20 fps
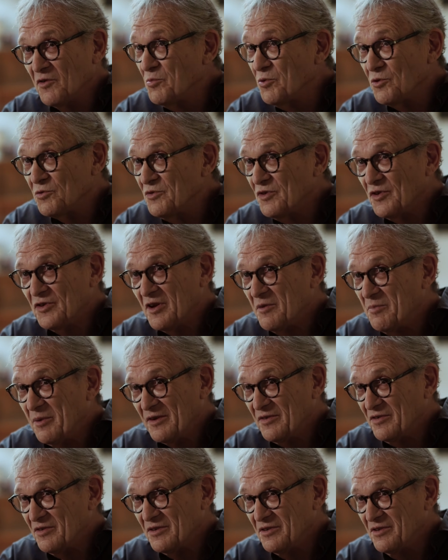Pour lui, c'était le
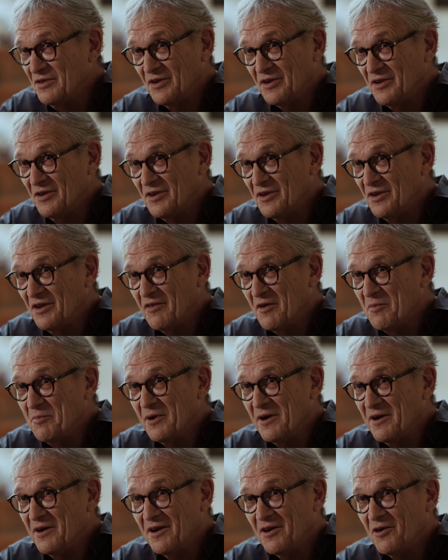passé et il n'y avait
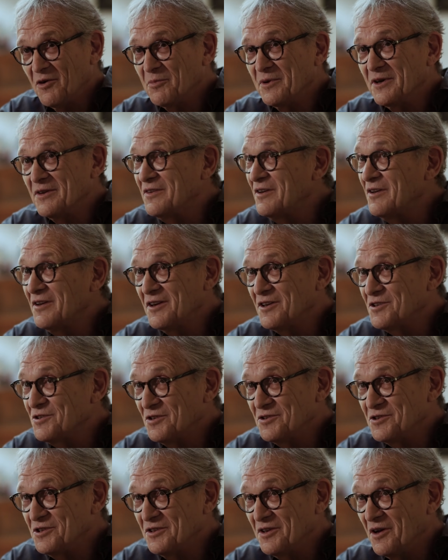pas à embêter les
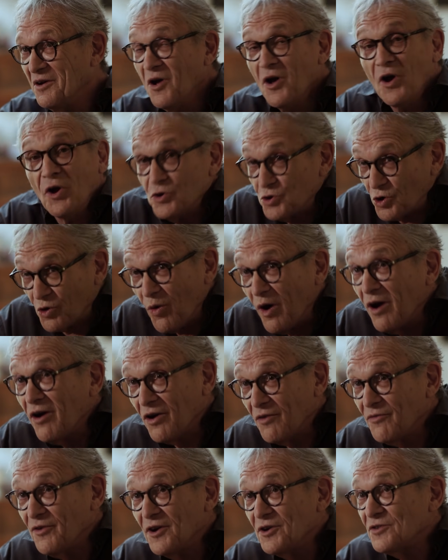jeunes générations. Je crois.
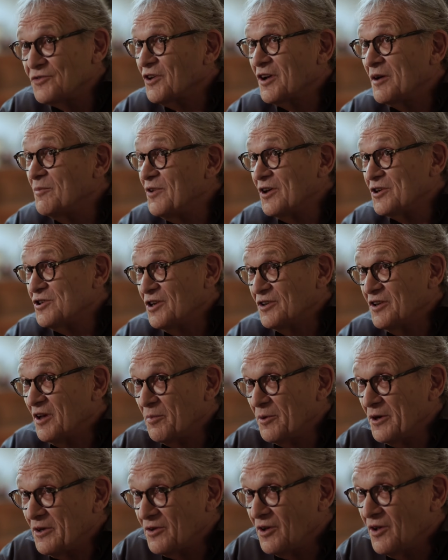Enfin, c'est ah comme ça que je
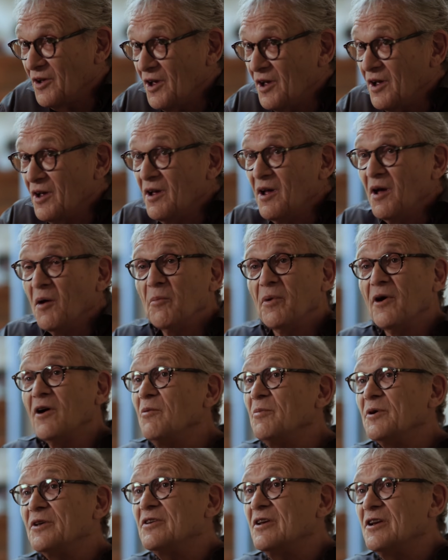l'interprète. Ah, pas
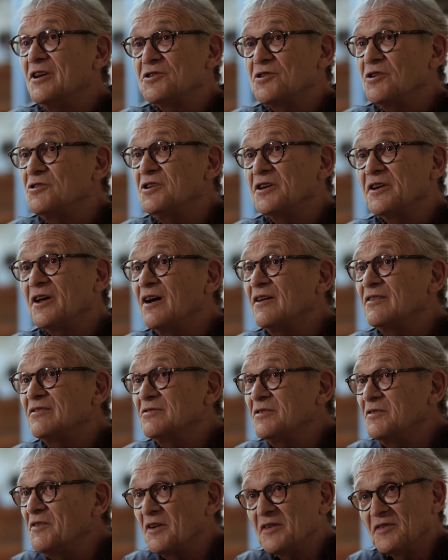embêter les jeunes
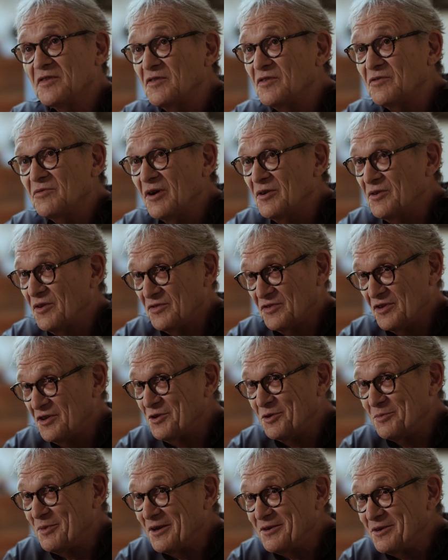générations avec ces histoires d'anciens
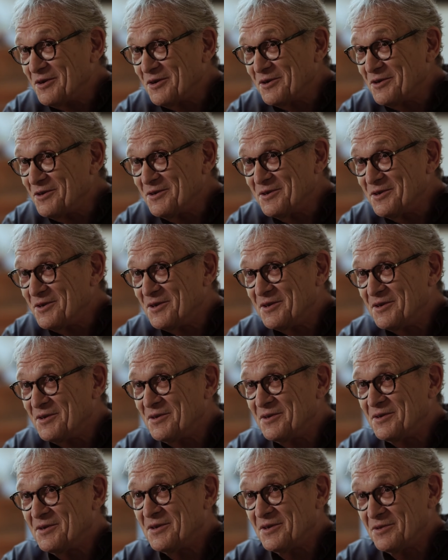combattants
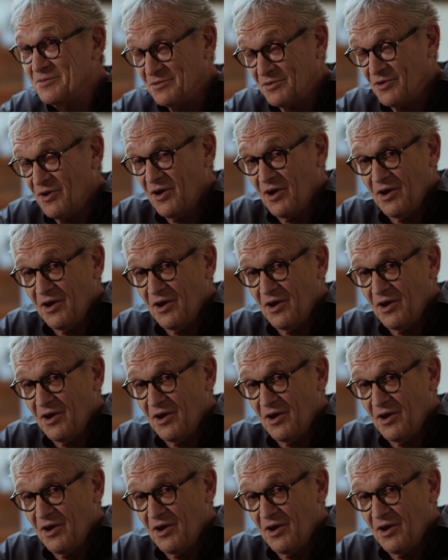et tout.